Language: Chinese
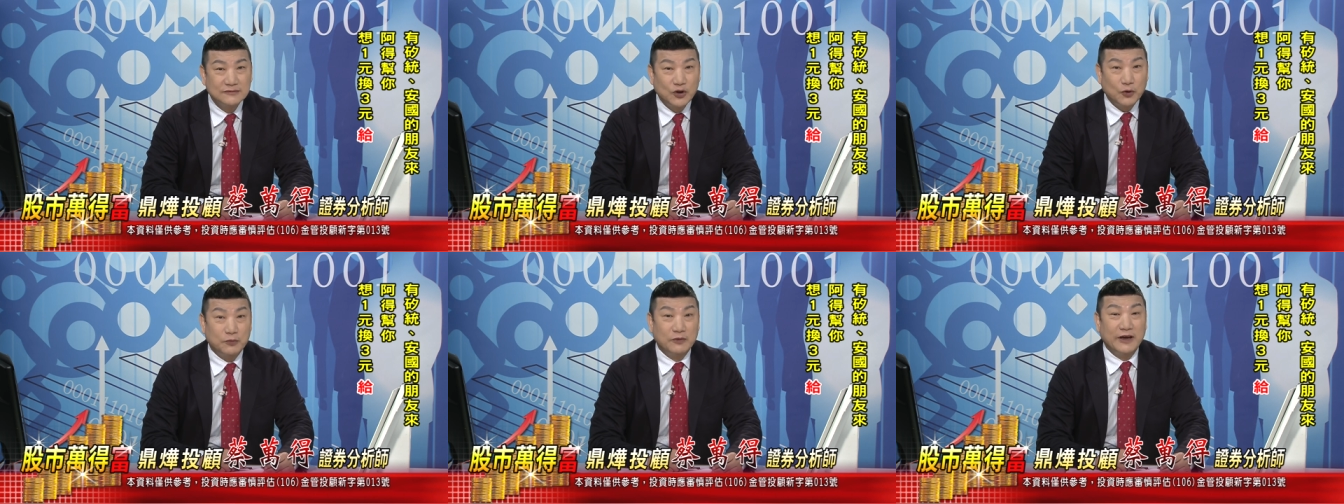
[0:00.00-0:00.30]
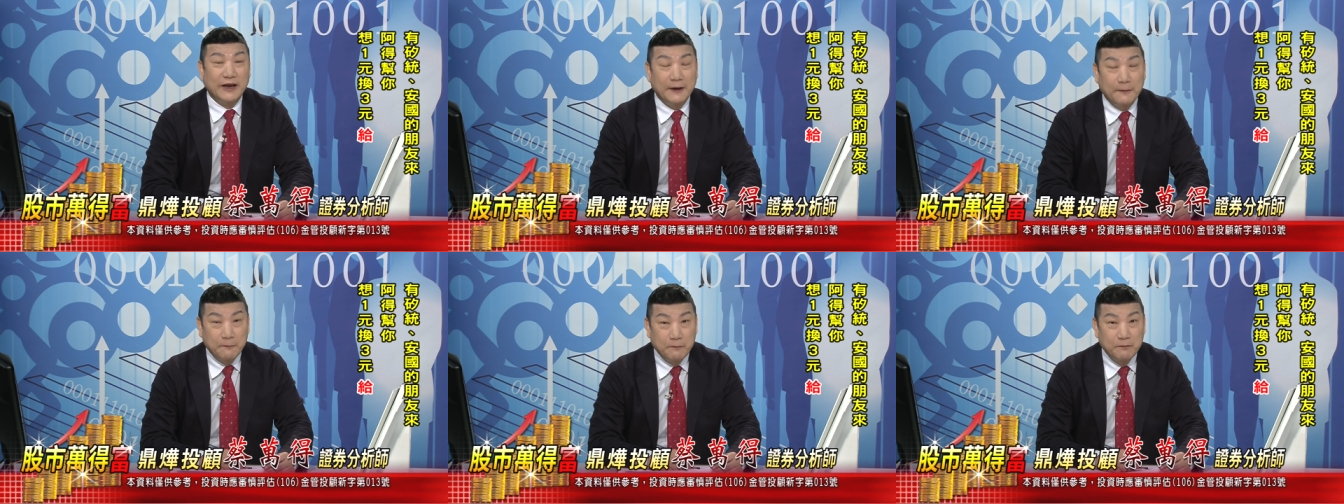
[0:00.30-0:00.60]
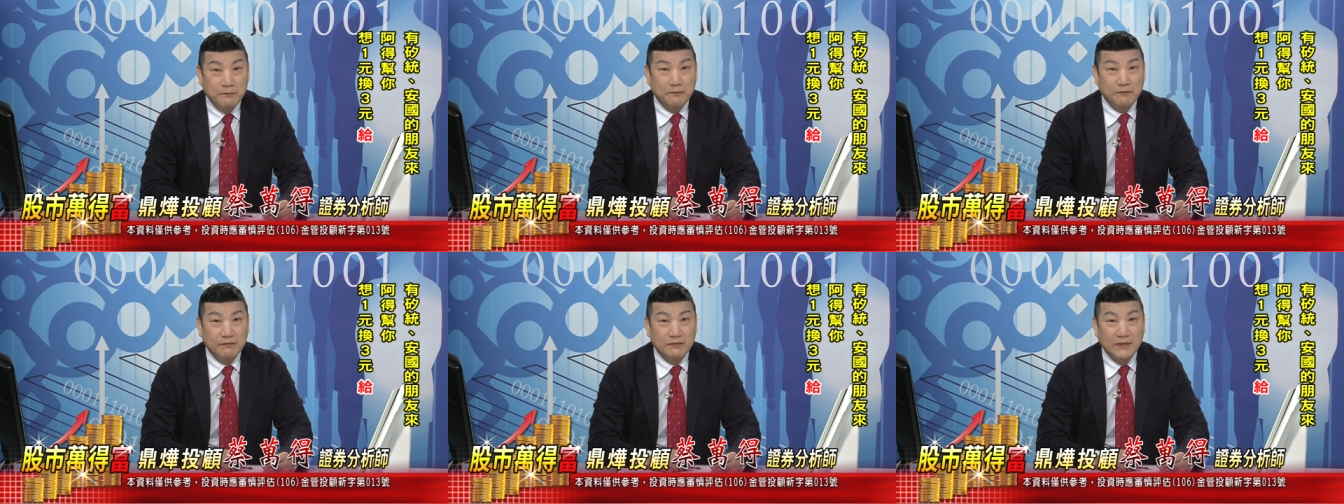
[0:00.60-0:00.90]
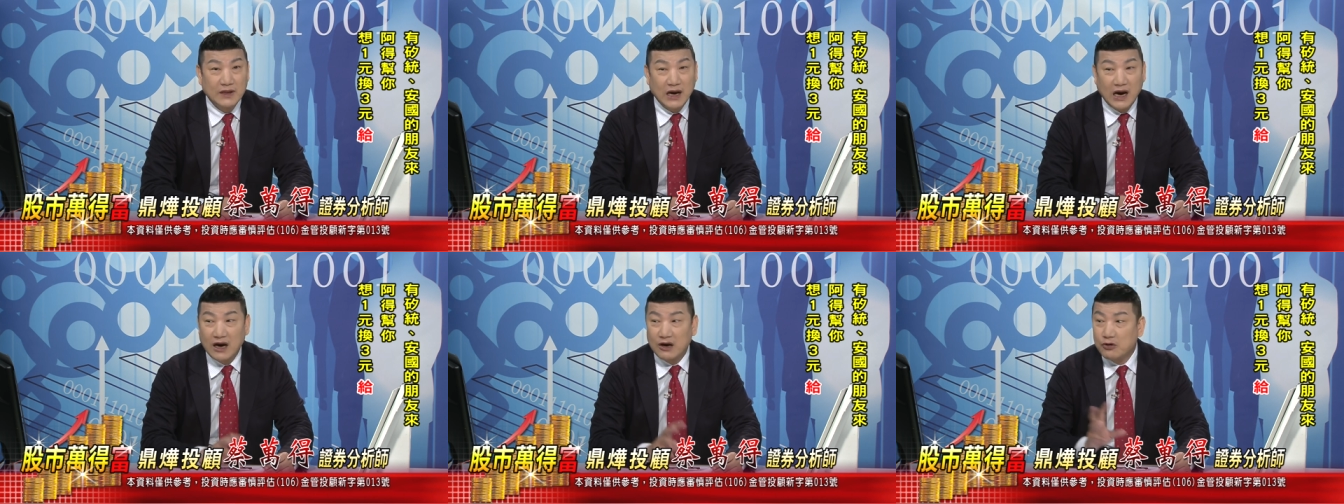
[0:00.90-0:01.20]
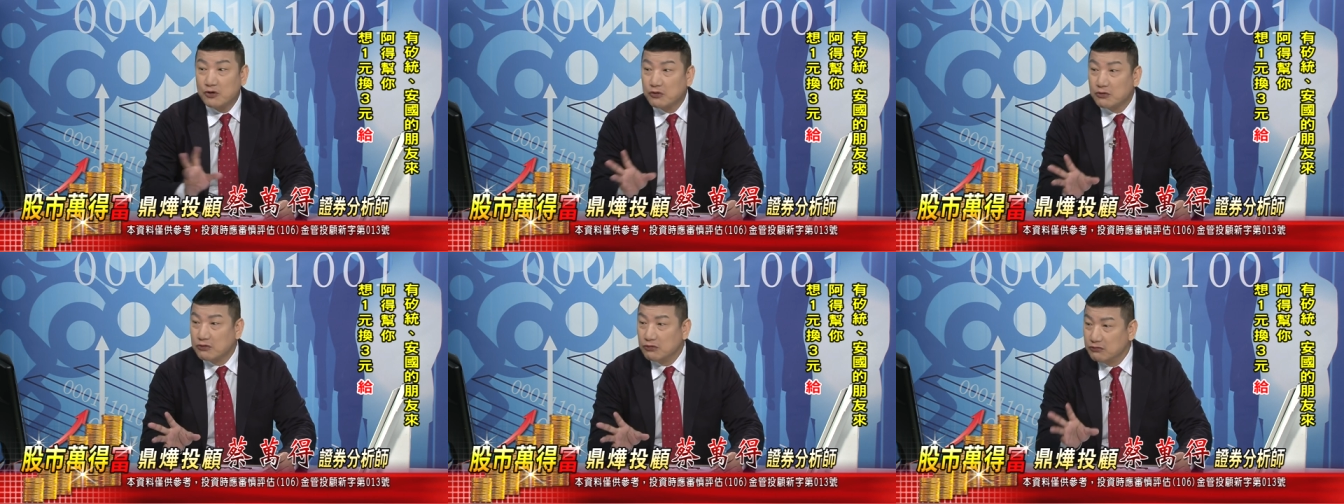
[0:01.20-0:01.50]
对不对？航
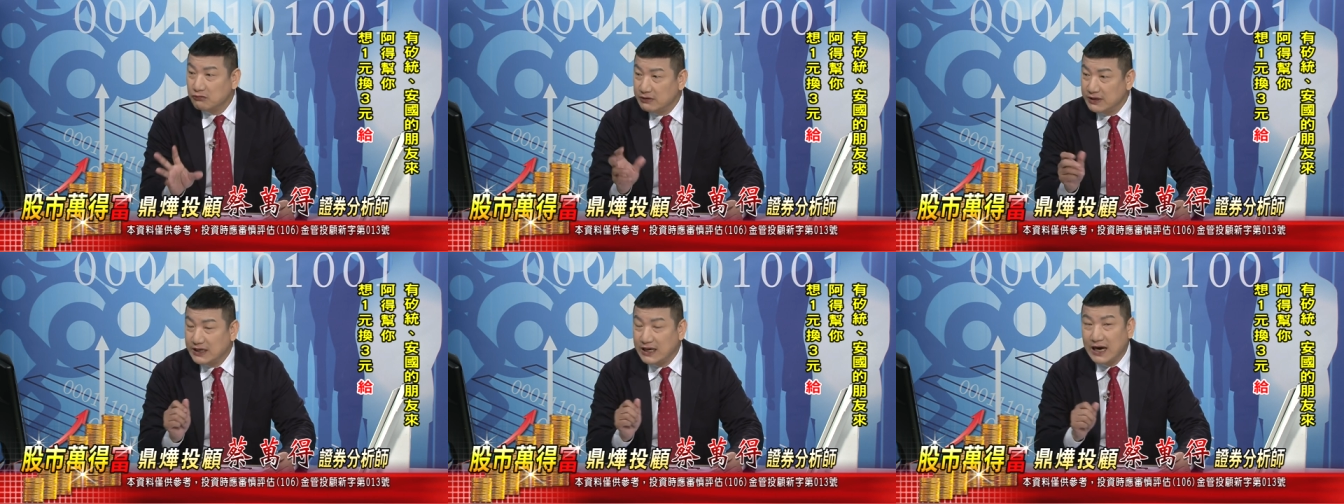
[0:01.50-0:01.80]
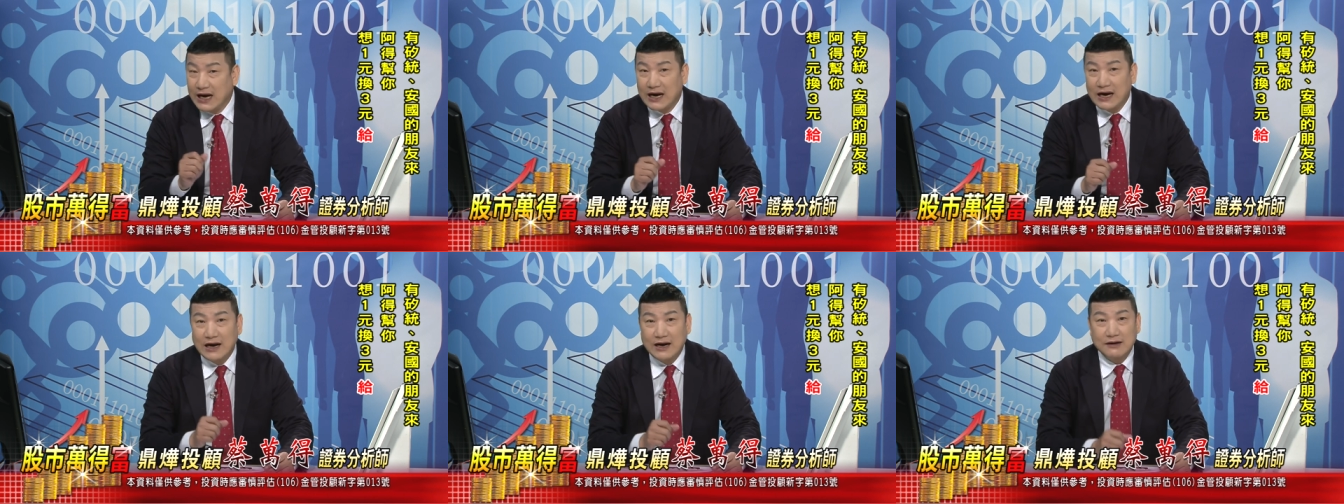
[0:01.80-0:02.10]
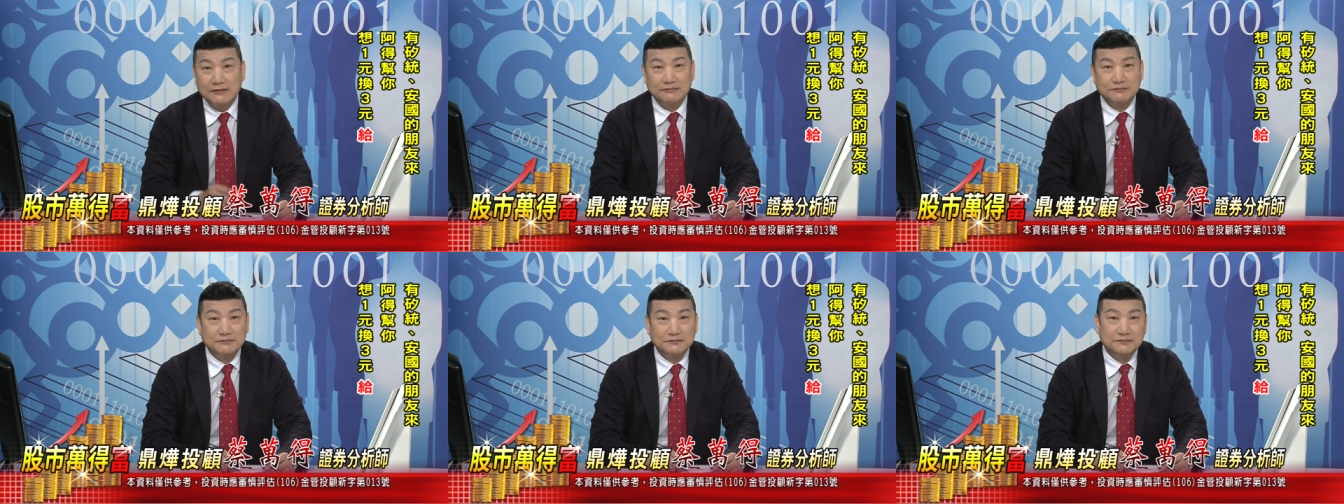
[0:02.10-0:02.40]
运股一样啊，